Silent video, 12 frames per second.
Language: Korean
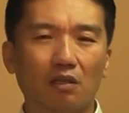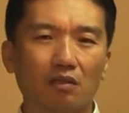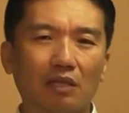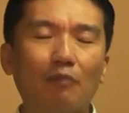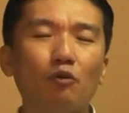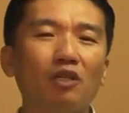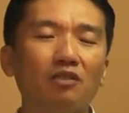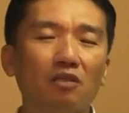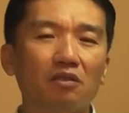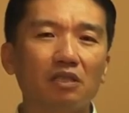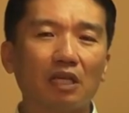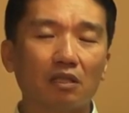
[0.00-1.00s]
사무엘
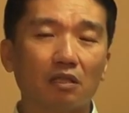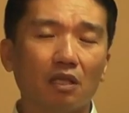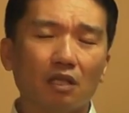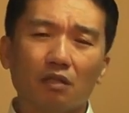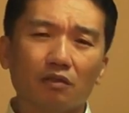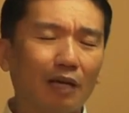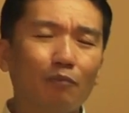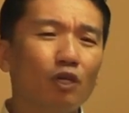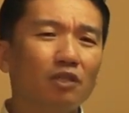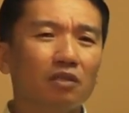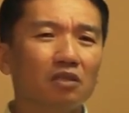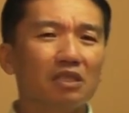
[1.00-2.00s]
선지자는
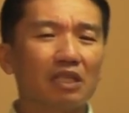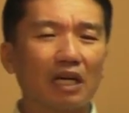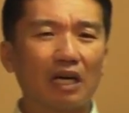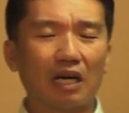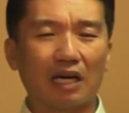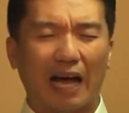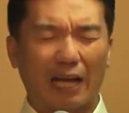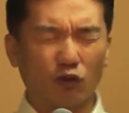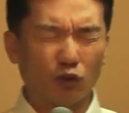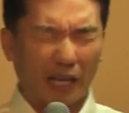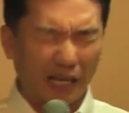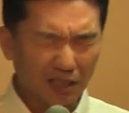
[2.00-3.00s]
사무엘 선지자가
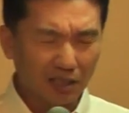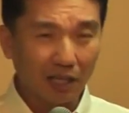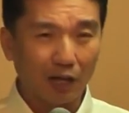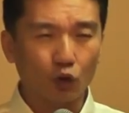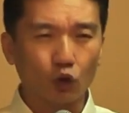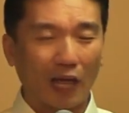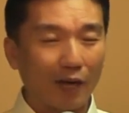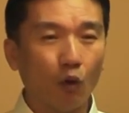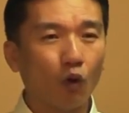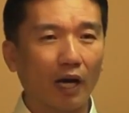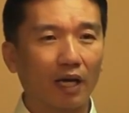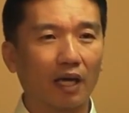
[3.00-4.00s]
아주 냉정하고
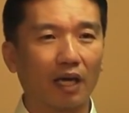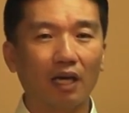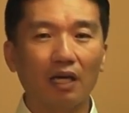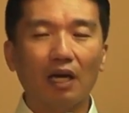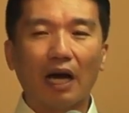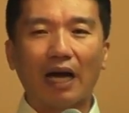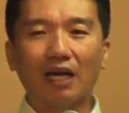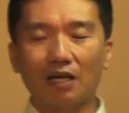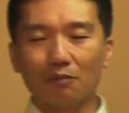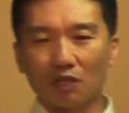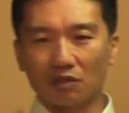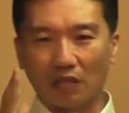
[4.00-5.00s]
냉혹하게
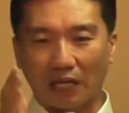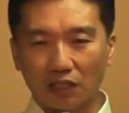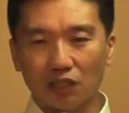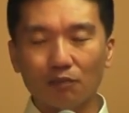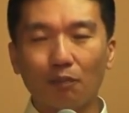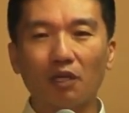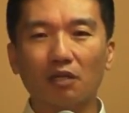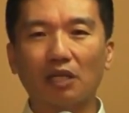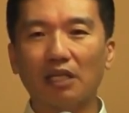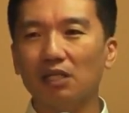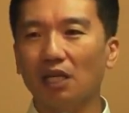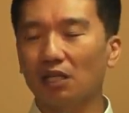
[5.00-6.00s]
하나님께서 당신을
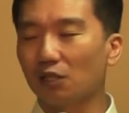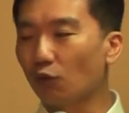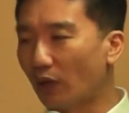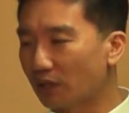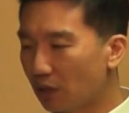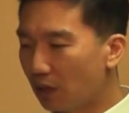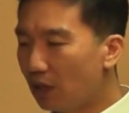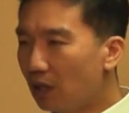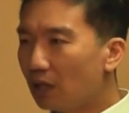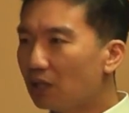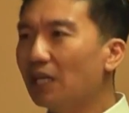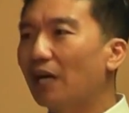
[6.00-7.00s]
버렸다 이 얘기를 와서
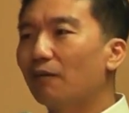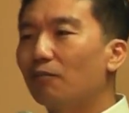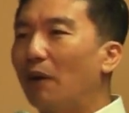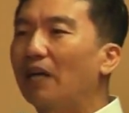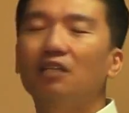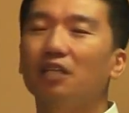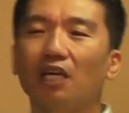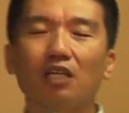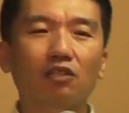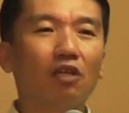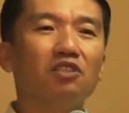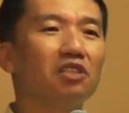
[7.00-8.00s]
그냥 막 그
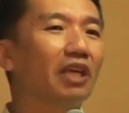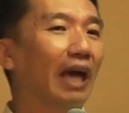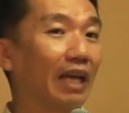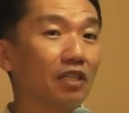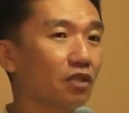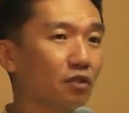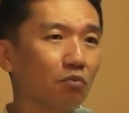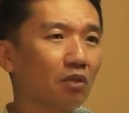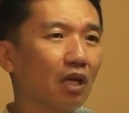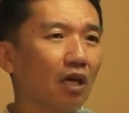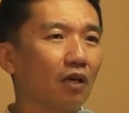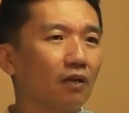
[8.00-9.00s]
얘기를 던진 게
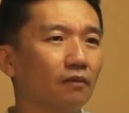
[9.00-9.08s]
아니었습니다.